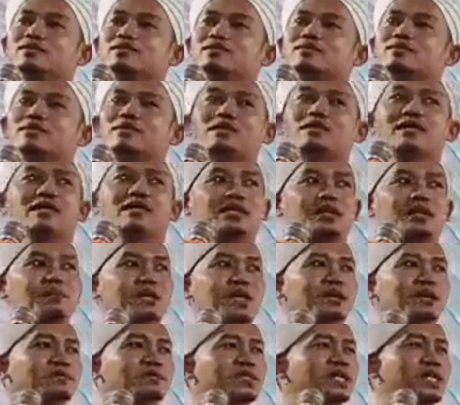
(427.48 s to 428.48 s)
Ternyata
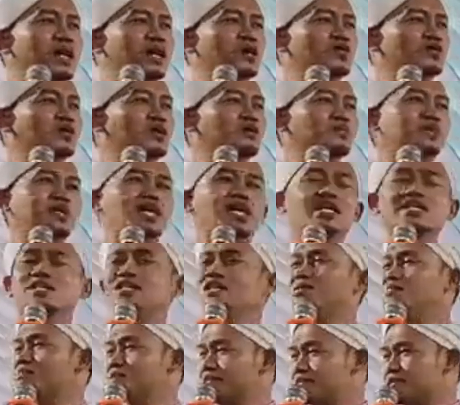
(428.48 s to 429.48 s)
malam ini aku dapat
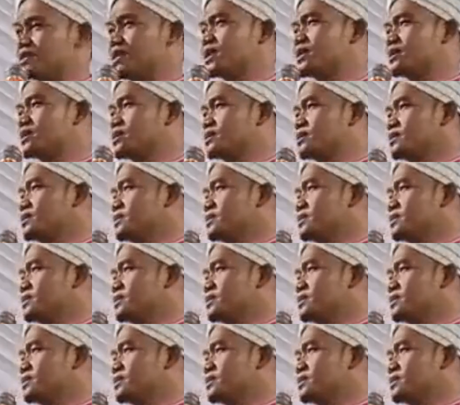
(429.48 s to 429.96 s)
hadiah besar.